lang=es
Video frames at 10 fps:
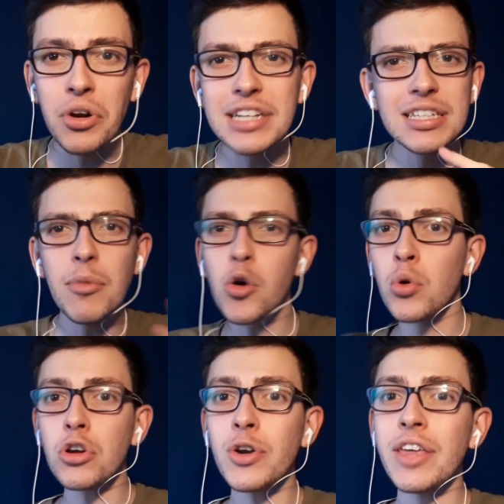Porque se me
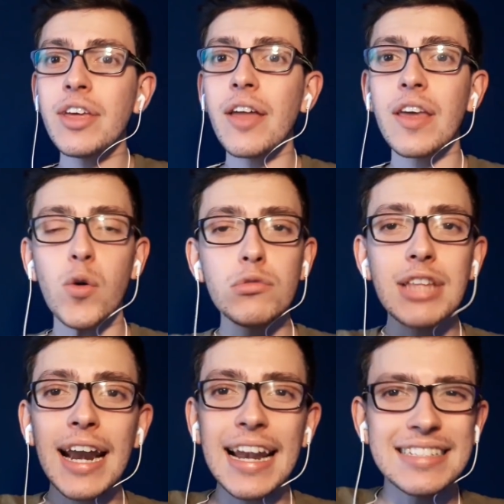ocurrió una idea de
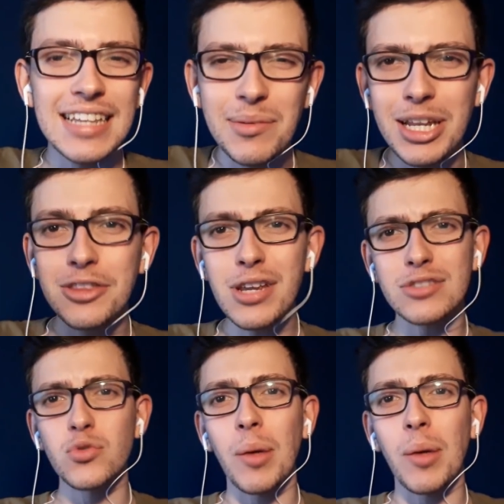juntar las eliminatorias